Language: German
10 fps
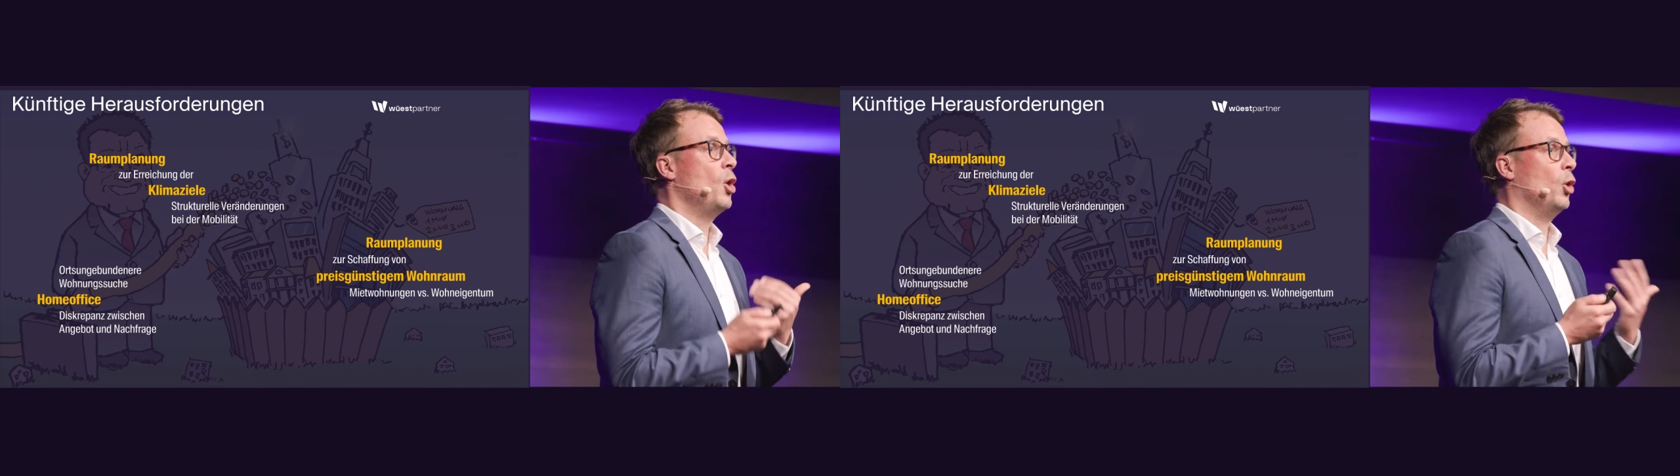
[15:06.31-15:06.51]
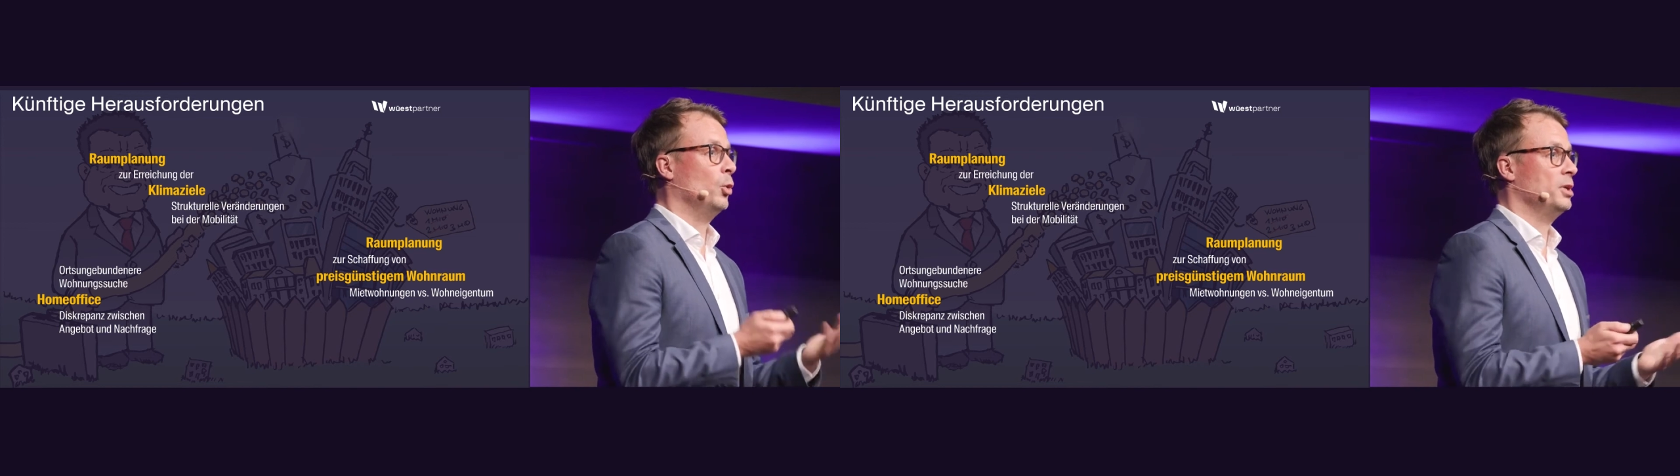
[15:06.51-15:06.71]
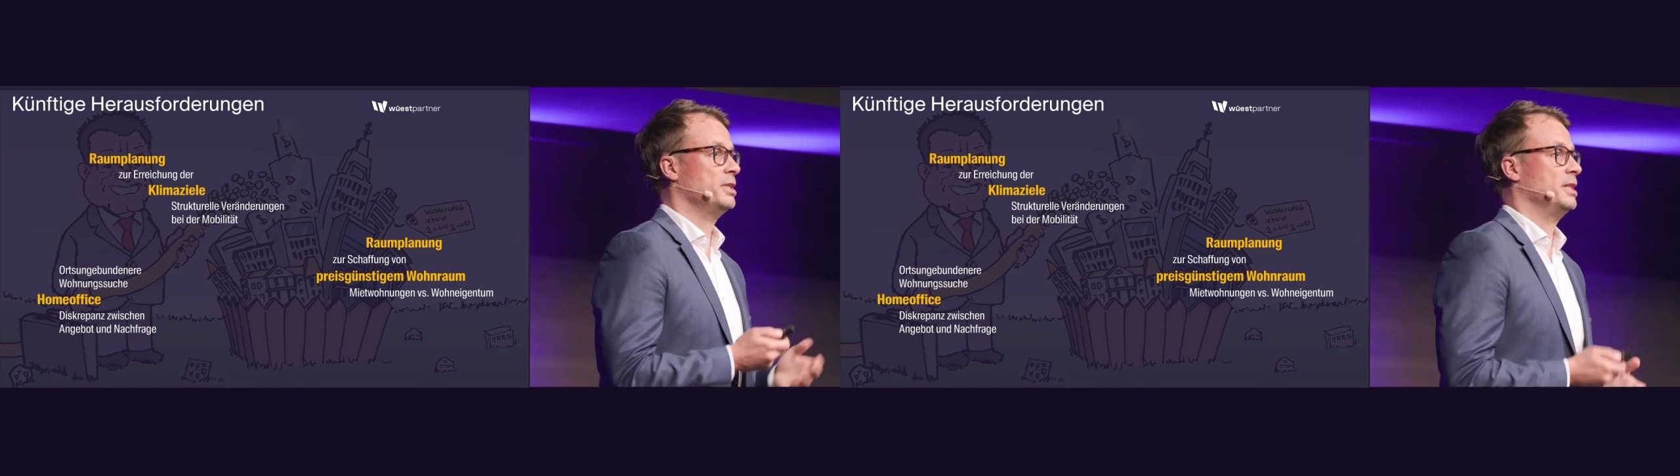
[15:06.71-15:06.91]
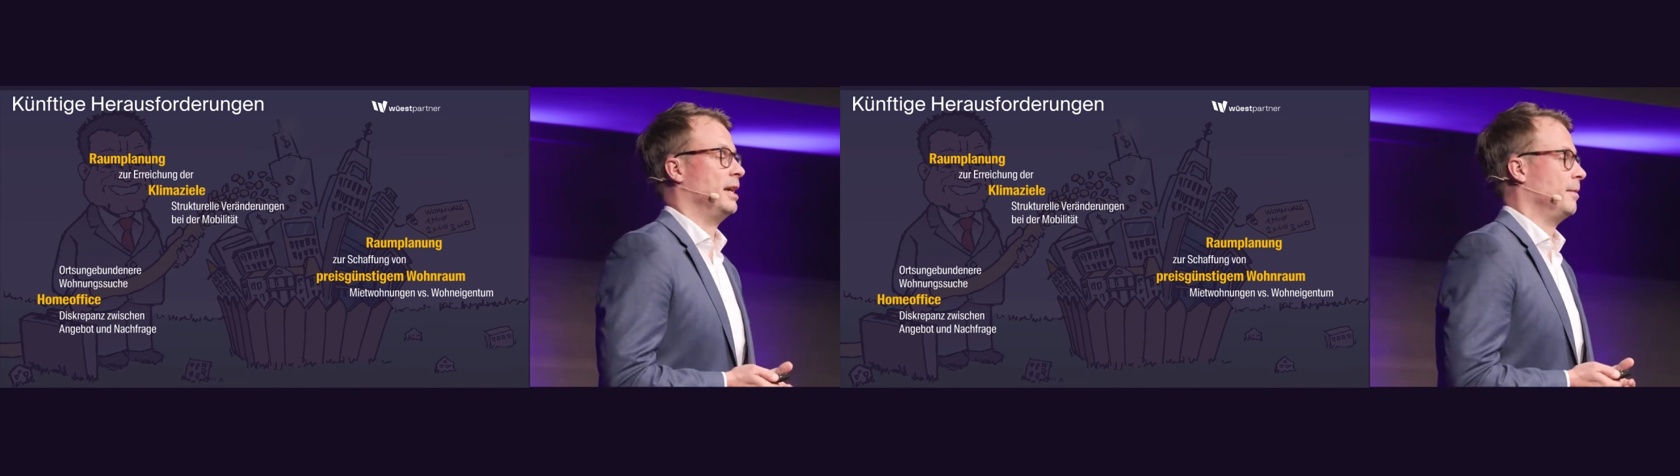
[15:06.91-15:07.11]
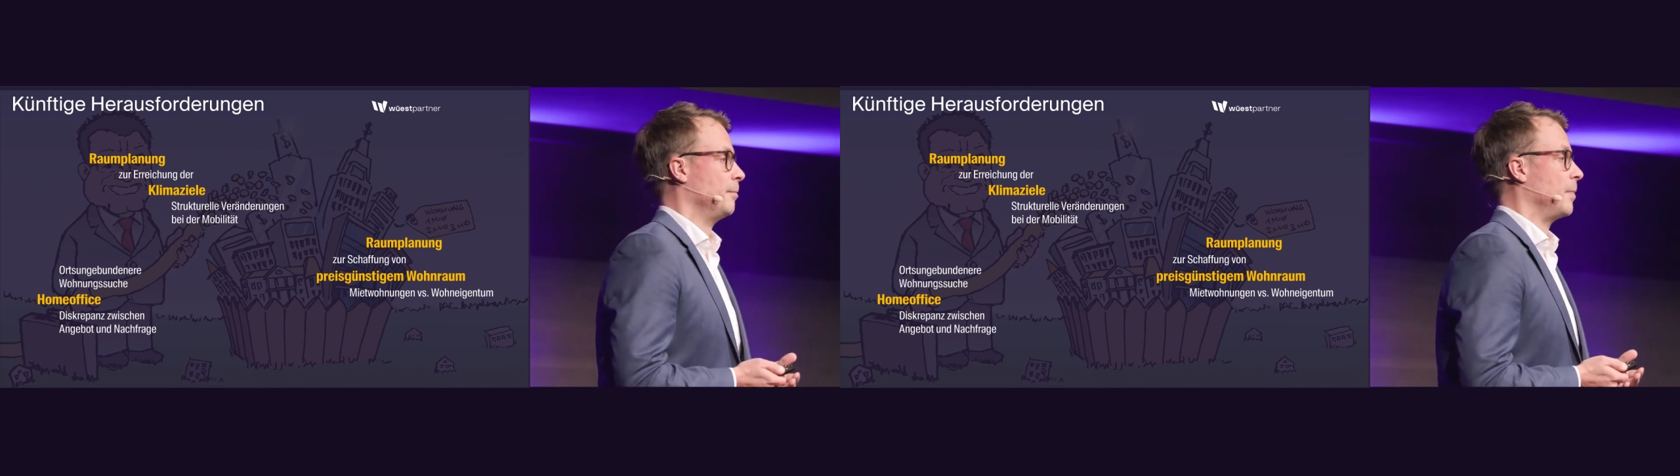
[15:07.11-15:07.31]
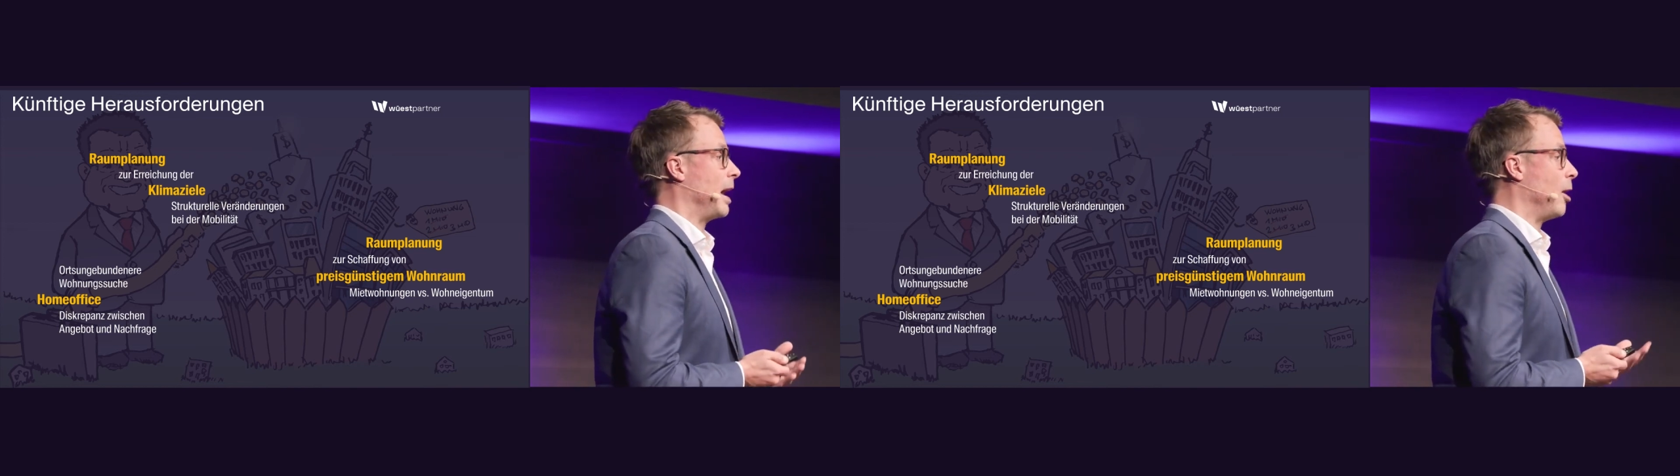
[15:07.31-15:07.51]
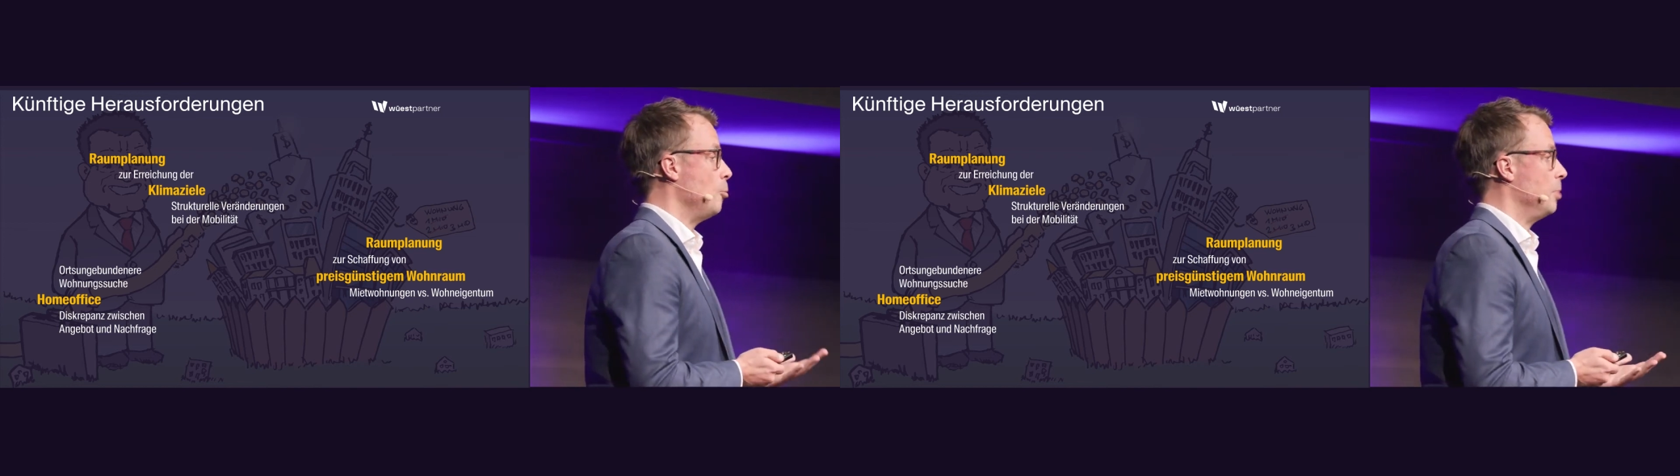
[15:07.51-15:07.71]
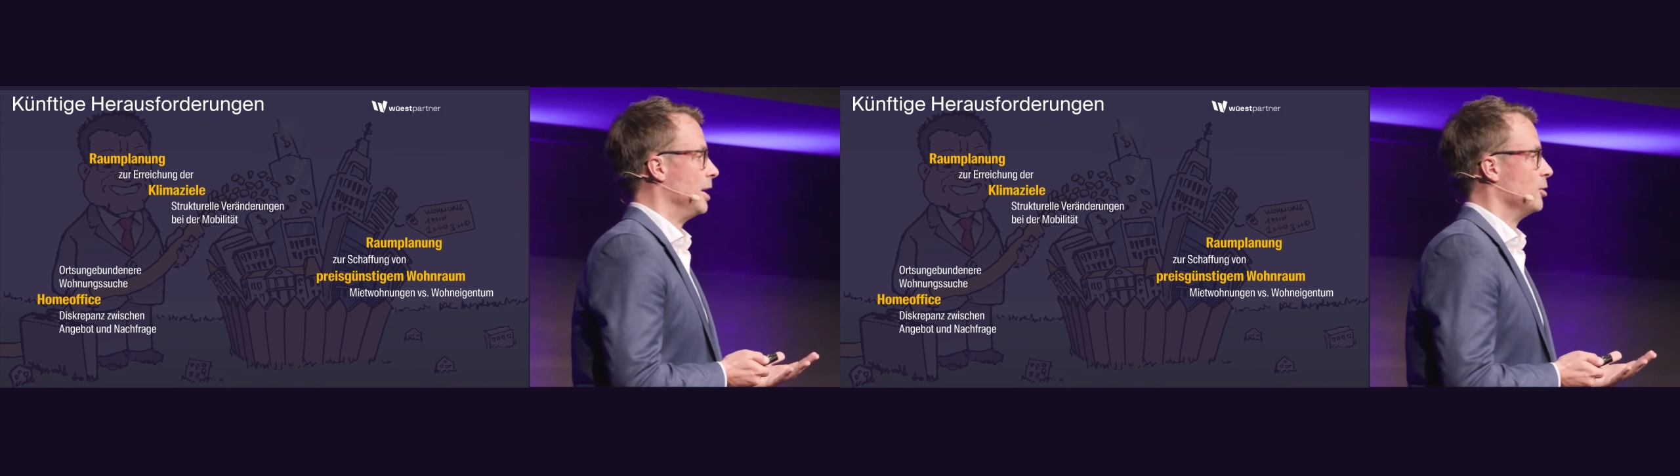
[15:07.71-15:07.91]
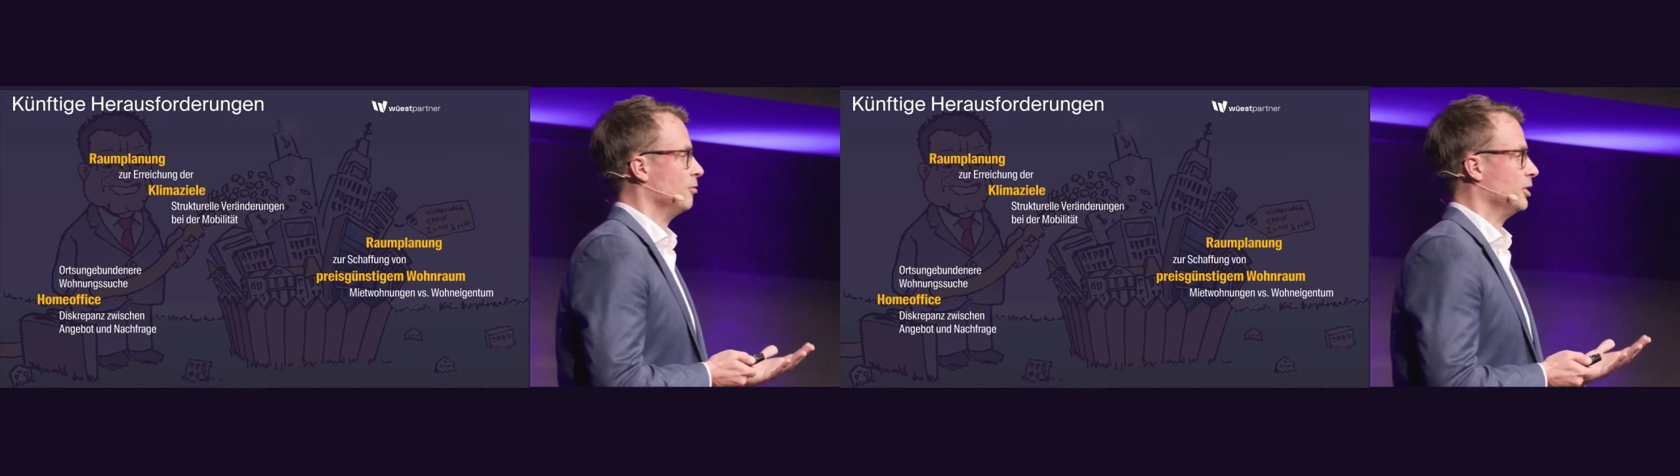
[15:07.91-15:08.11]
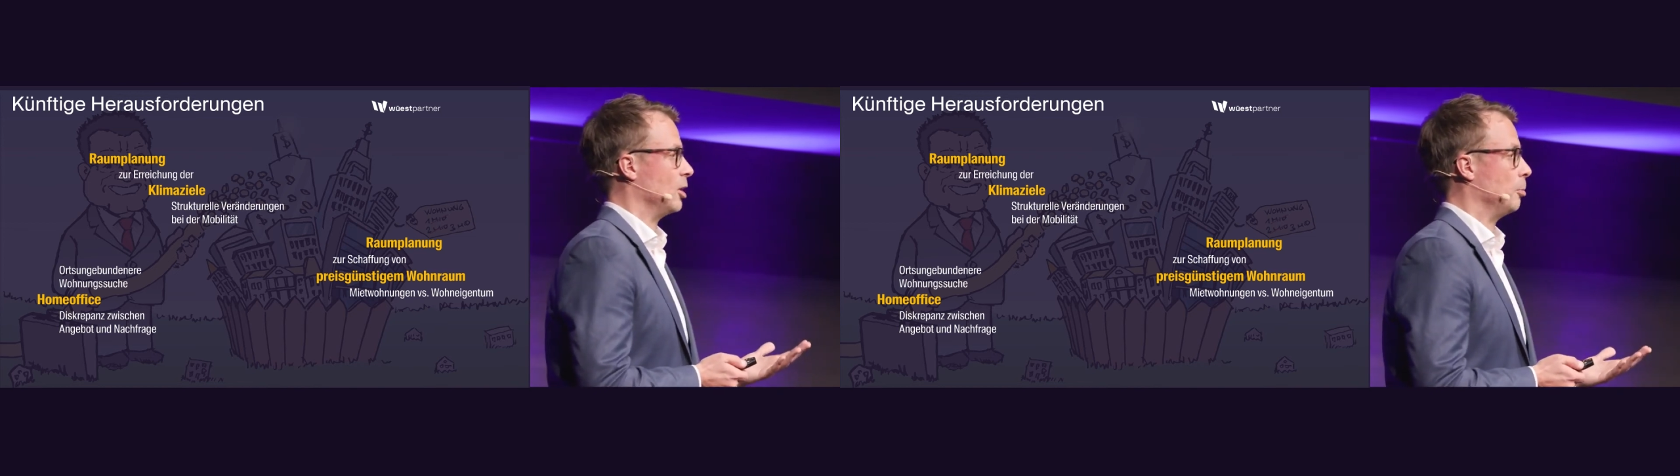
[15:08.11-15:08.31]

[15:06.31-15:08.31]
Und ähm, Raumplanung wird